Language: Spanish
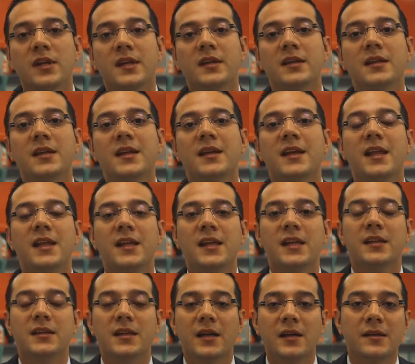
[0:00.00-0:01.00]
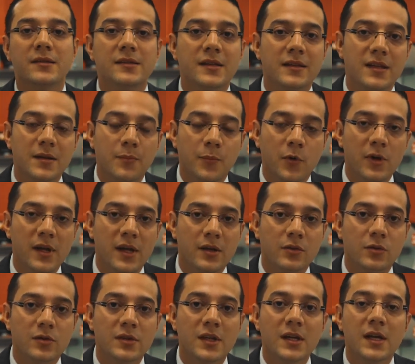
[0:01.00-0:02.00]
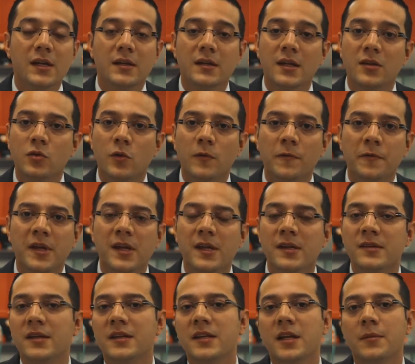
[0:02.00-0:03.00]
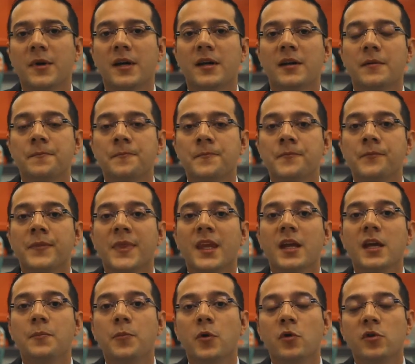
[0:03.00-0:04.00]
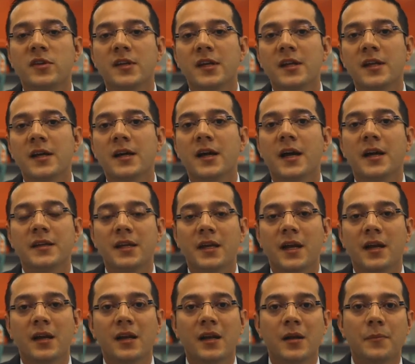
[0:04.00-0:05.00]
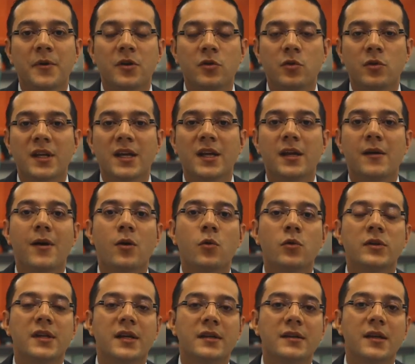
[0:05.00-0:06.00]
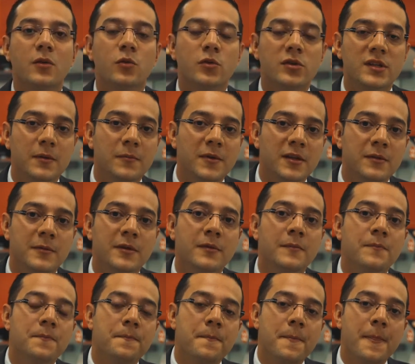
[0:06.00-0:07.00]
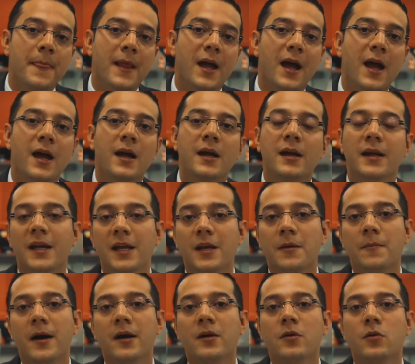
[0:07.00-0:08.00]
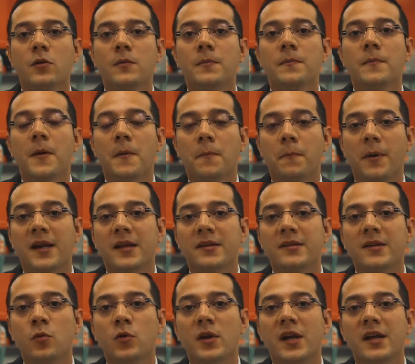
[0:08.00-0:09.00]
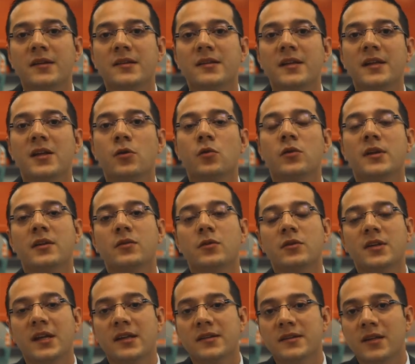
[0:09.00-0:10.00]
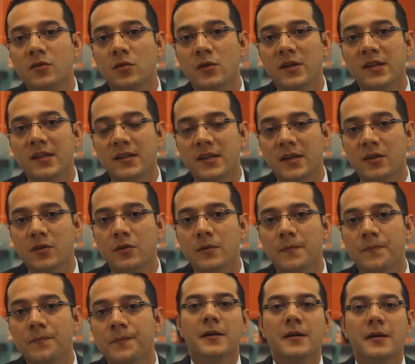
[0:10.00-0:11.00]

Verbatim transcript: donde tiene que digitar este tipo de datos, desconfíe de esa llamada y proceda a indicarle a la persona que va a contactar a usted misma a el banco para asegurarse de los datos que le están solicitando.